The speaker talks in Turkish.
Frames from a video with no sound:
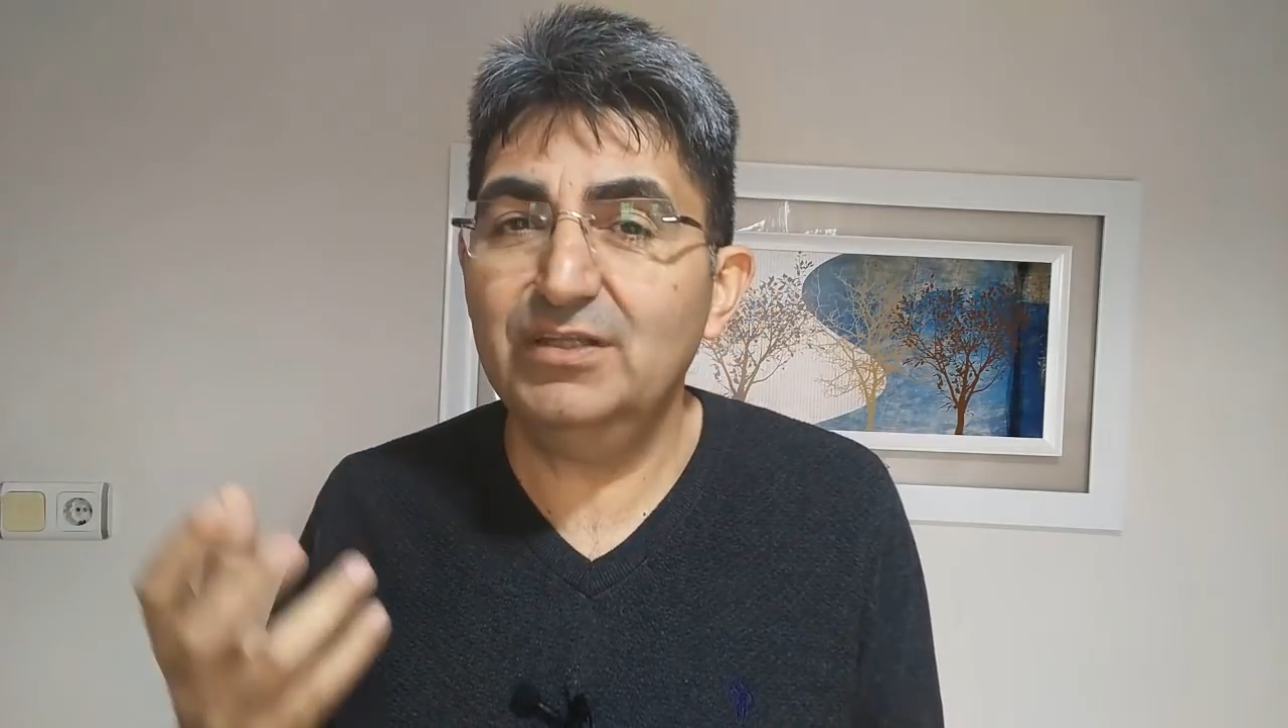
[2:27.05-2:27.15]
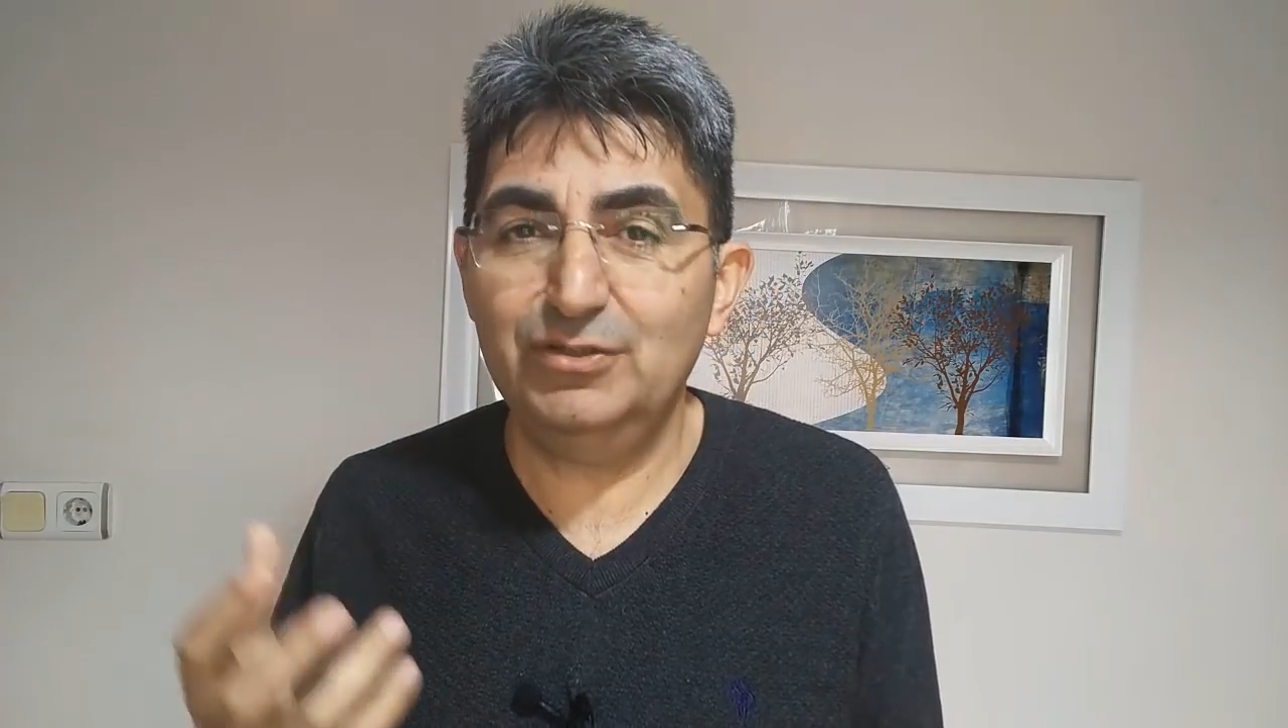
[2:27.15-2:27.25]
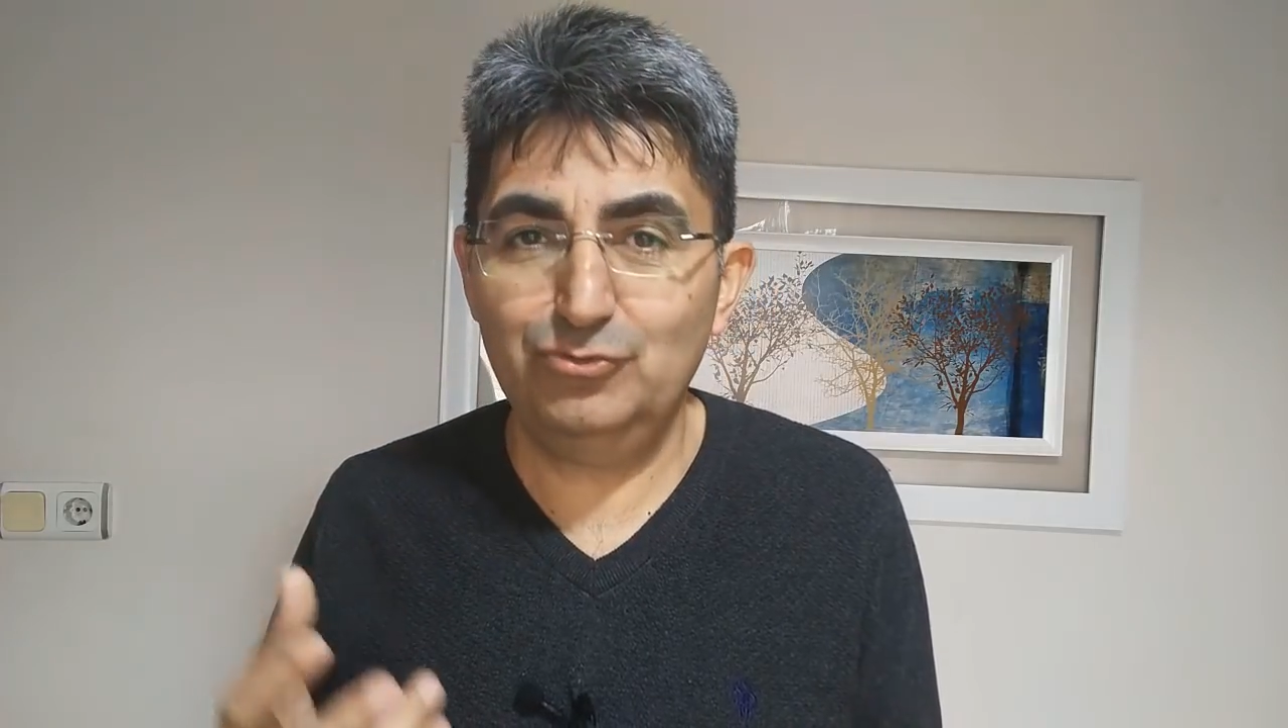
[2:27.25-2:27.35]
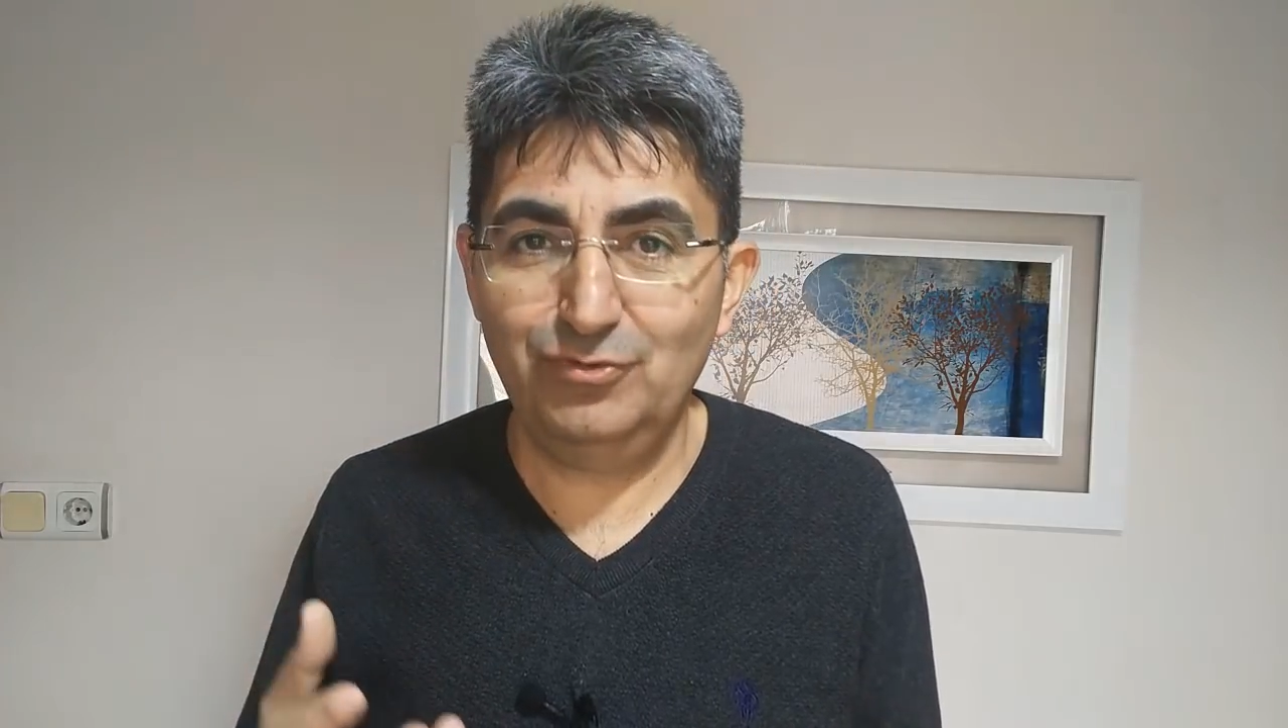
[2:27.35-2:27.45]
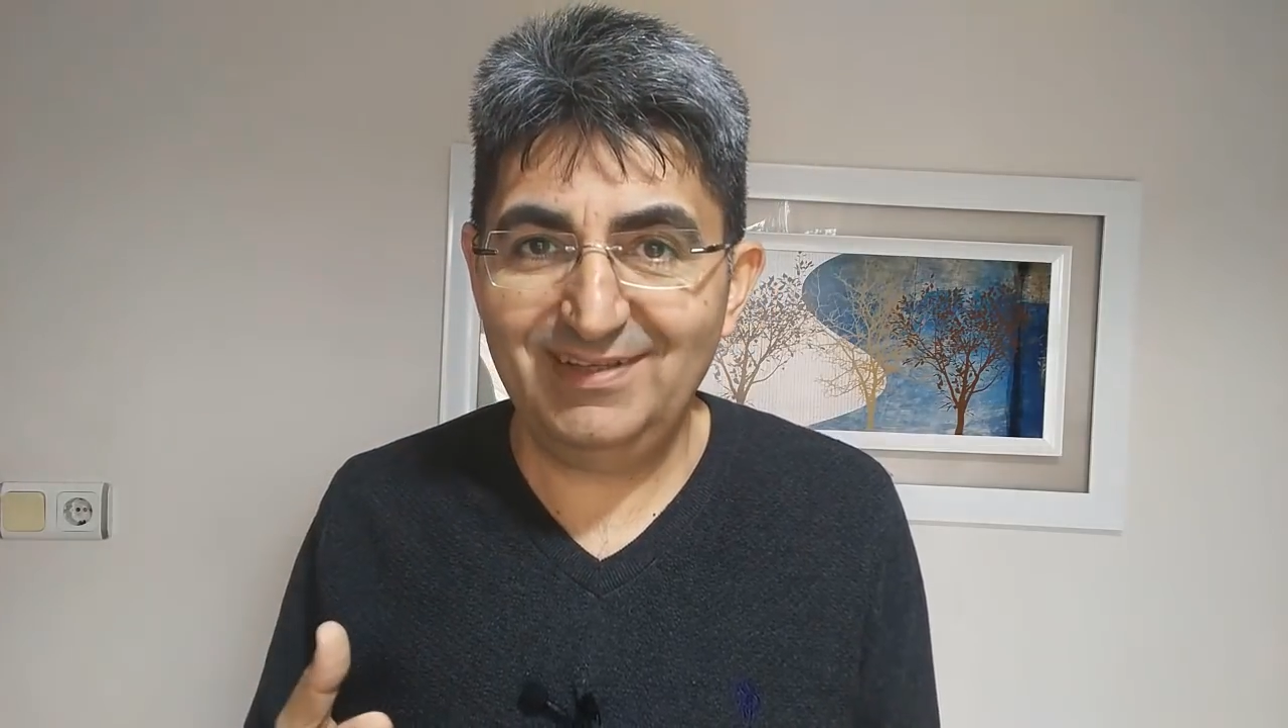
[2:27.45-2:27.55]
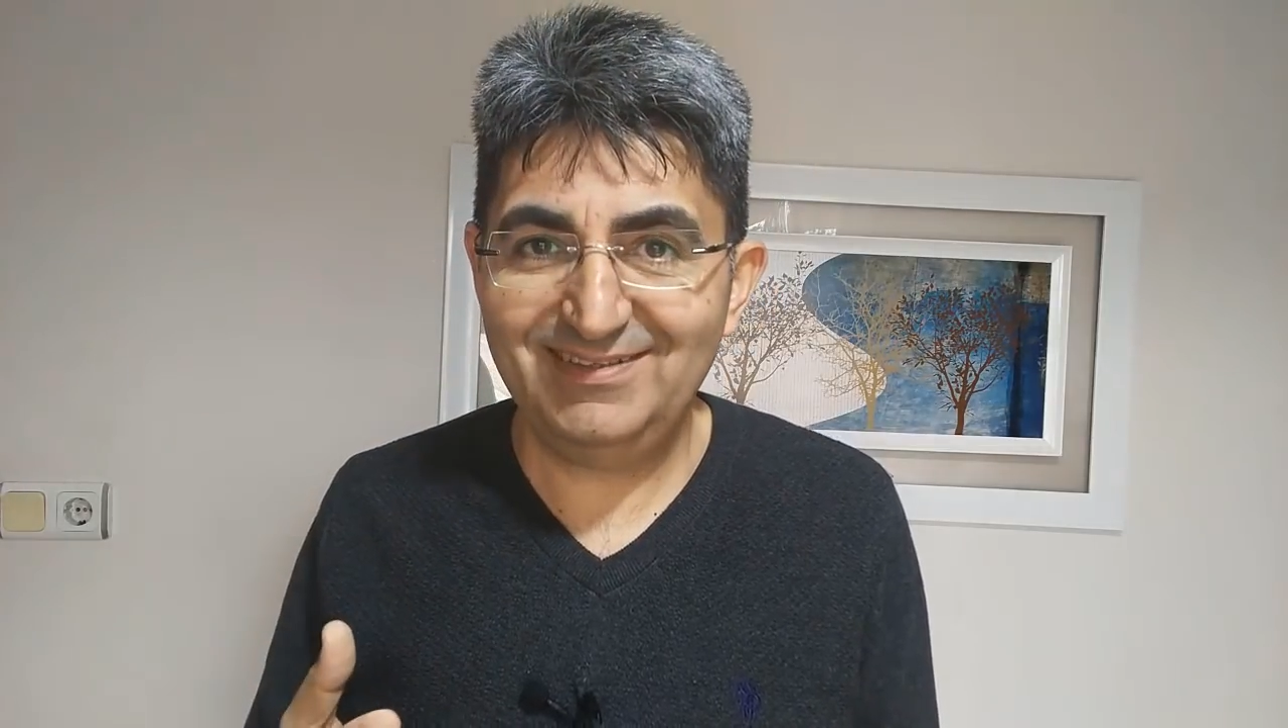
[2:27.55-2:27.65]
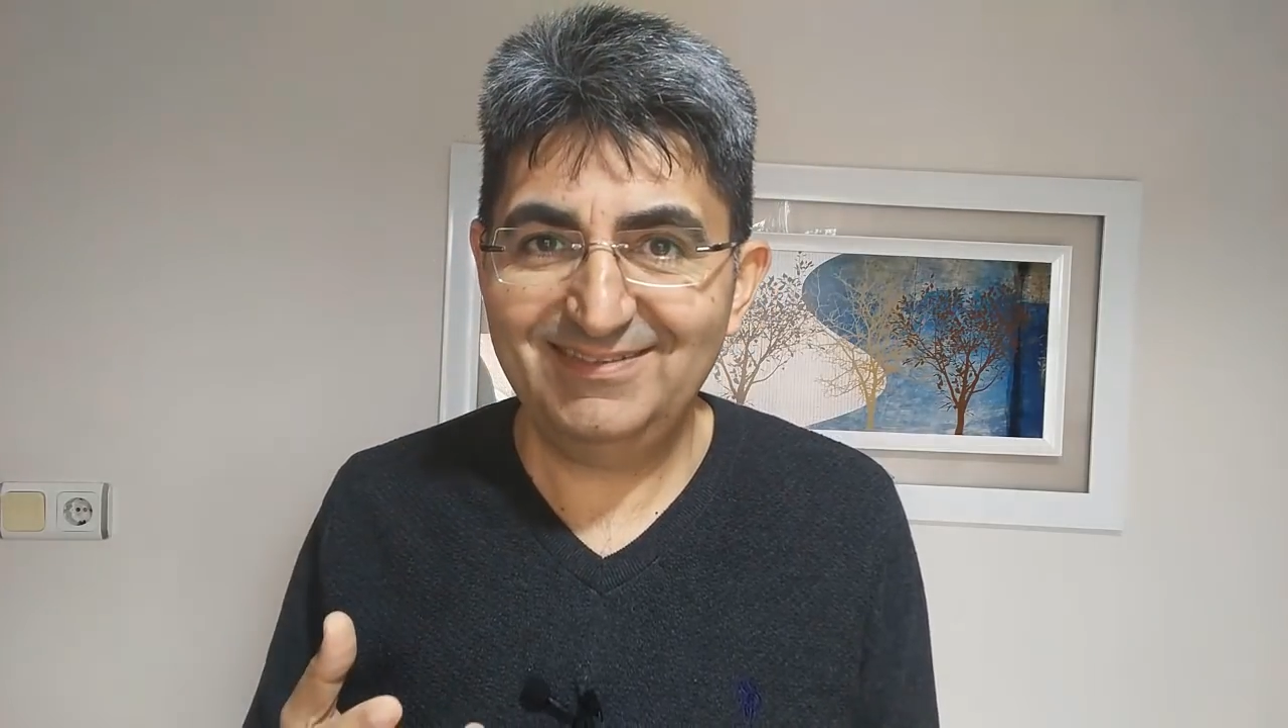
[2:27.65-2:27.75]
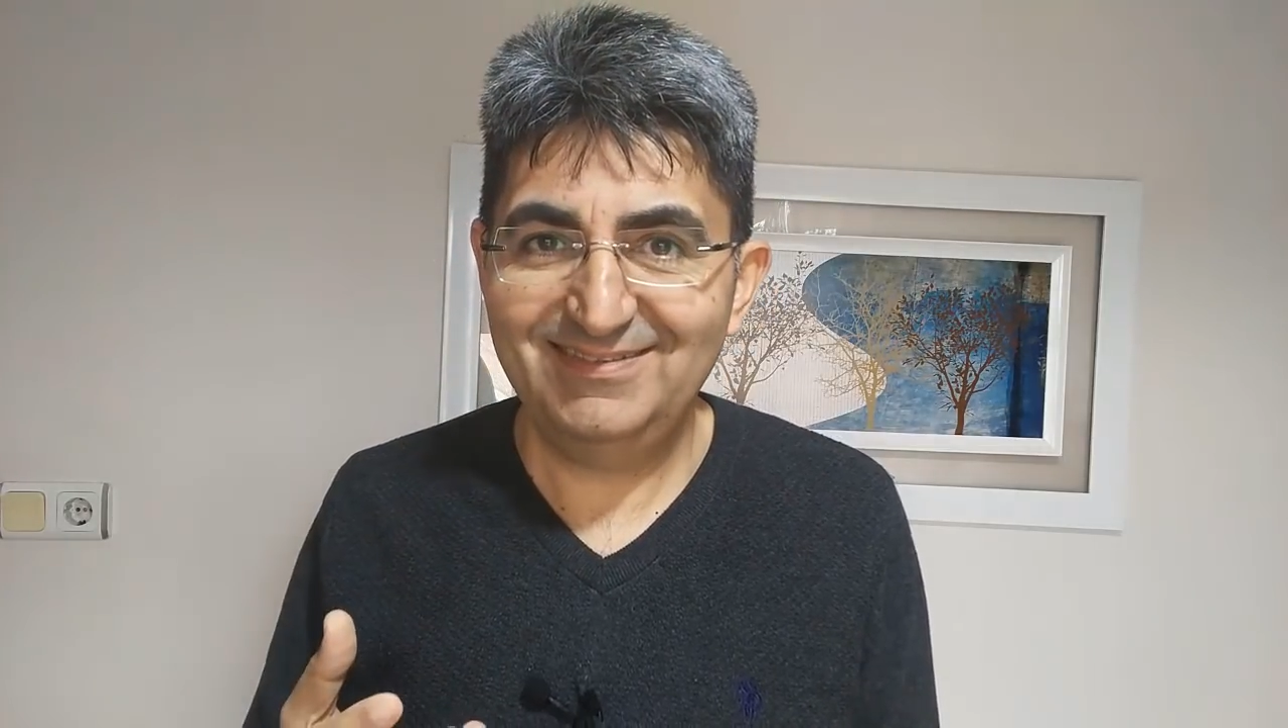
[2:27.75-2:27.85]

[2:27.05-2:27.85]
yalan söyler.